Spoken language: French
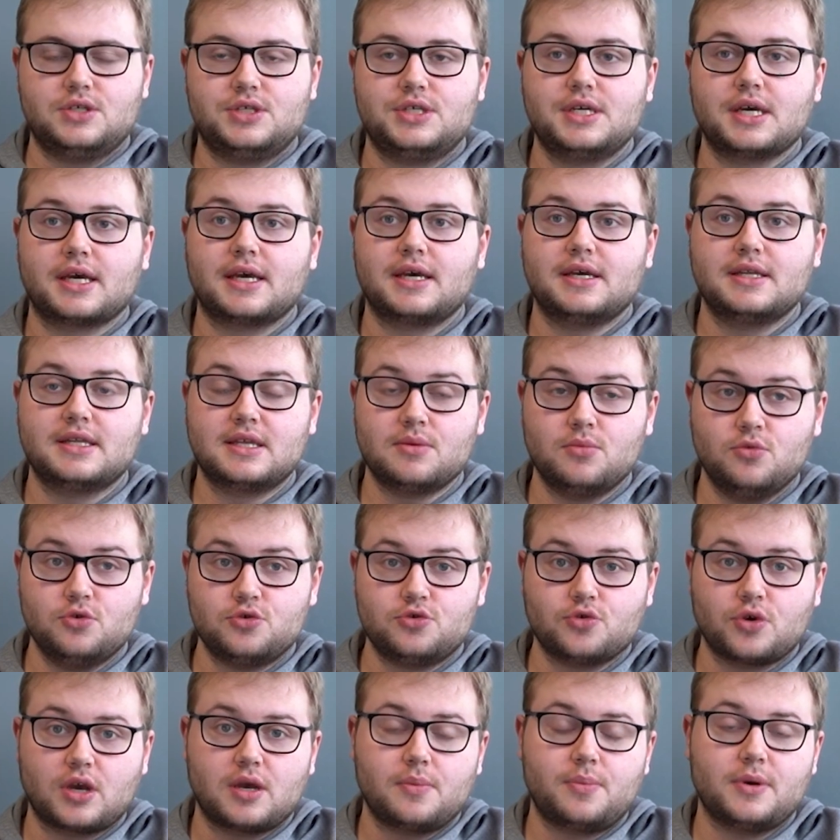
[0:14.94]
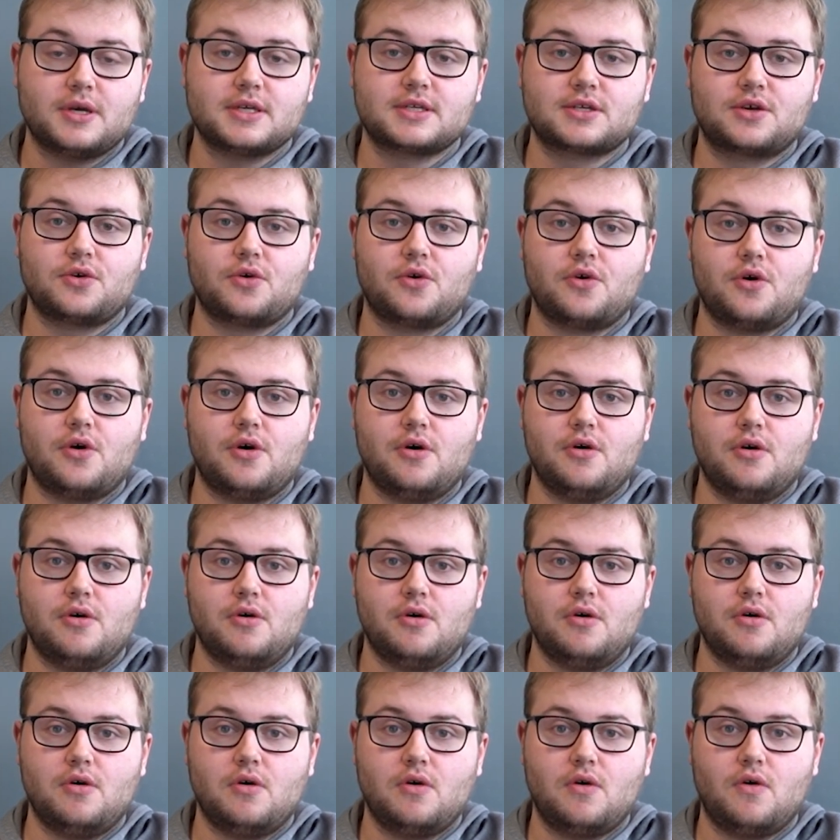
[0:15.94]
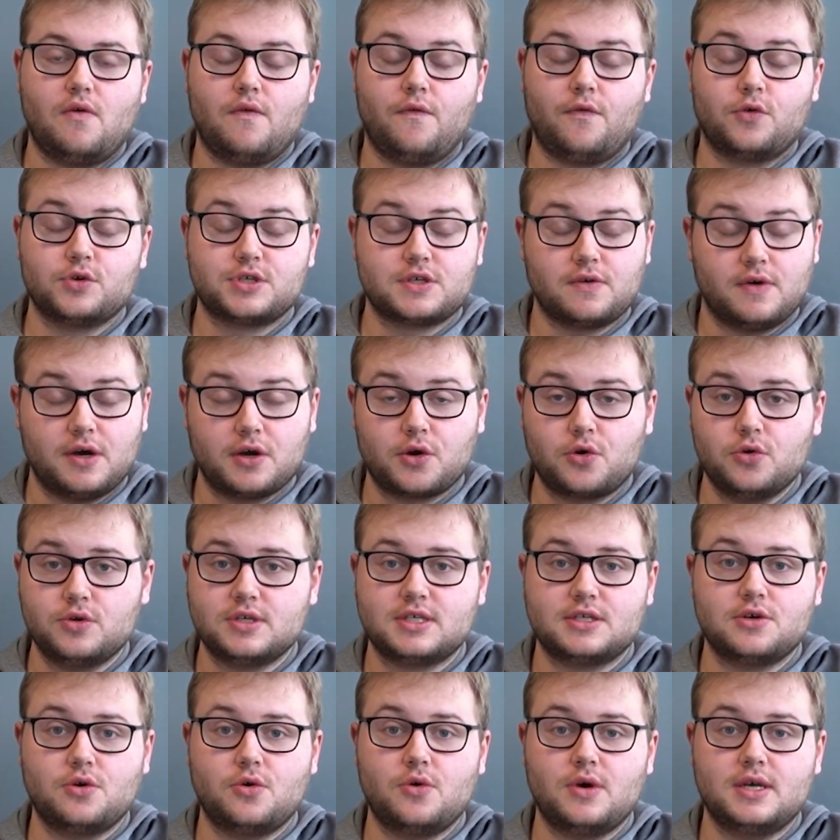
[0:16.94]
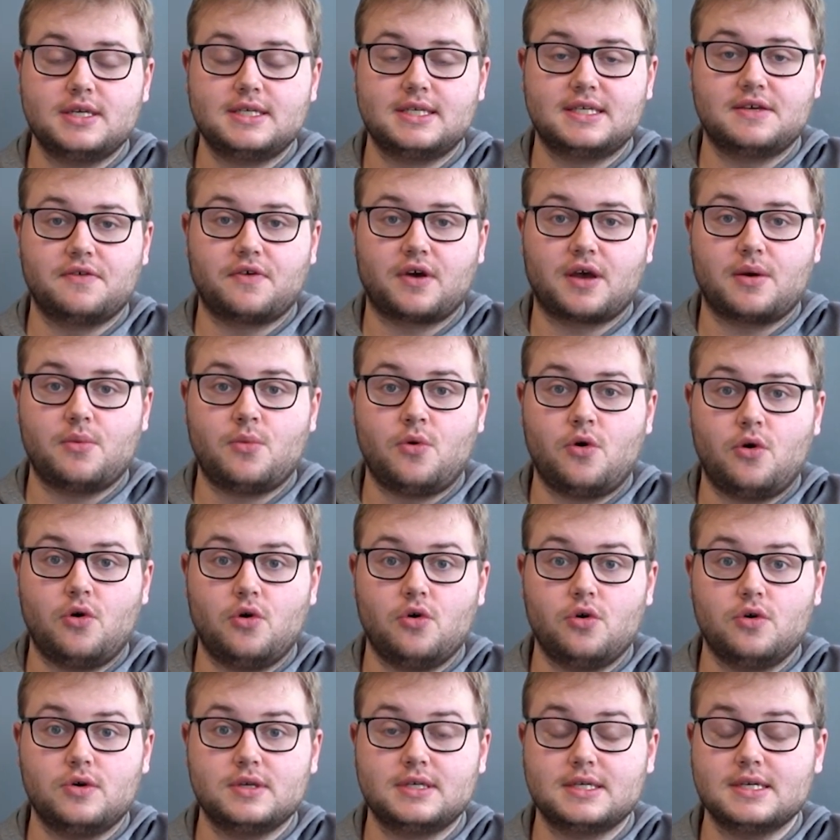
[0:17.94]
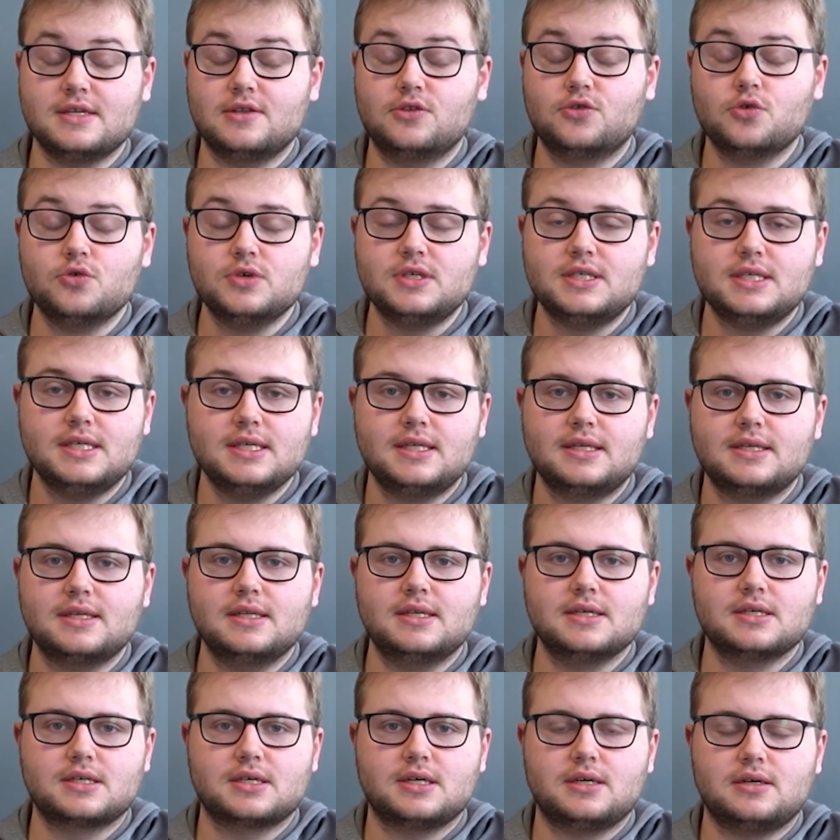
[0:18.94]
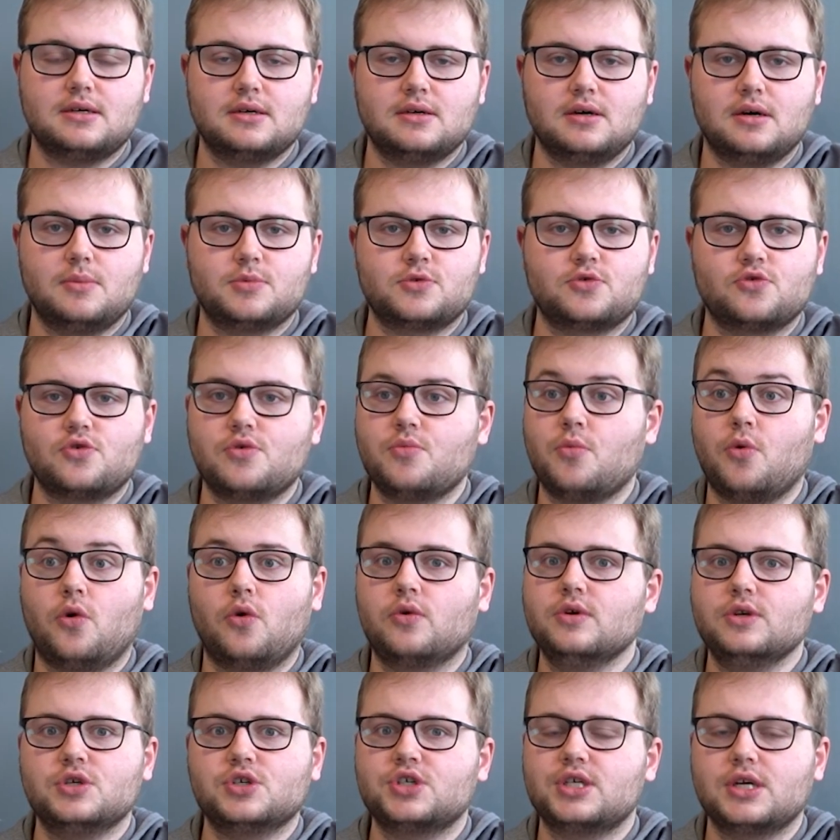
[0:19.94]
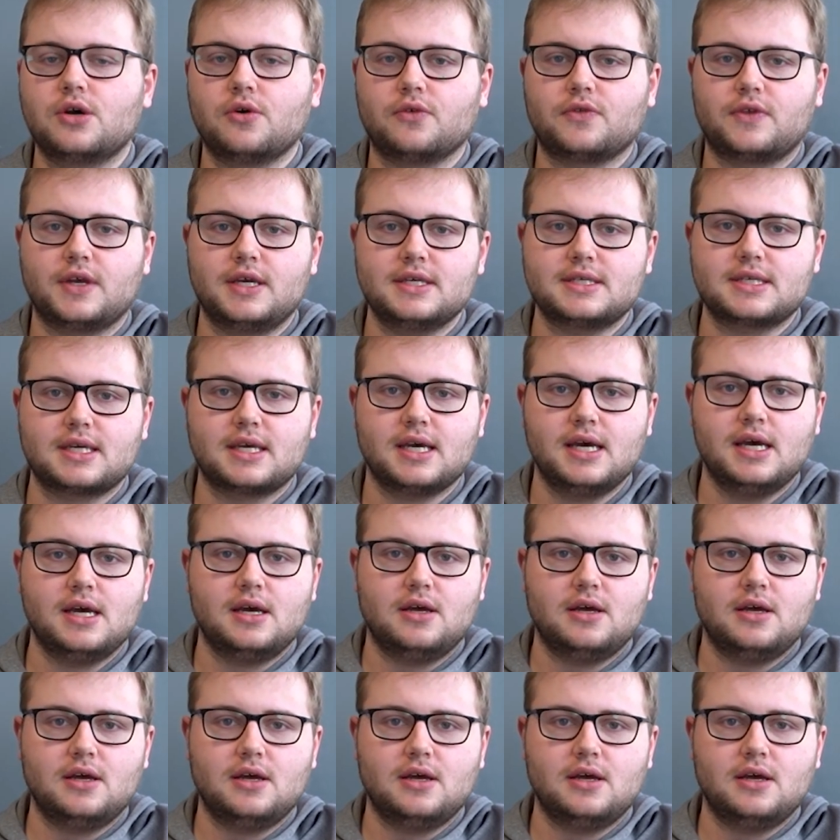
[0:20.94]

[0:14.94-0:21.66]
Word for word: Je dirais démesuré parce que euh, faut savoir que le CES c'est vraiment euh, deux sites déjà absolument gigantesques.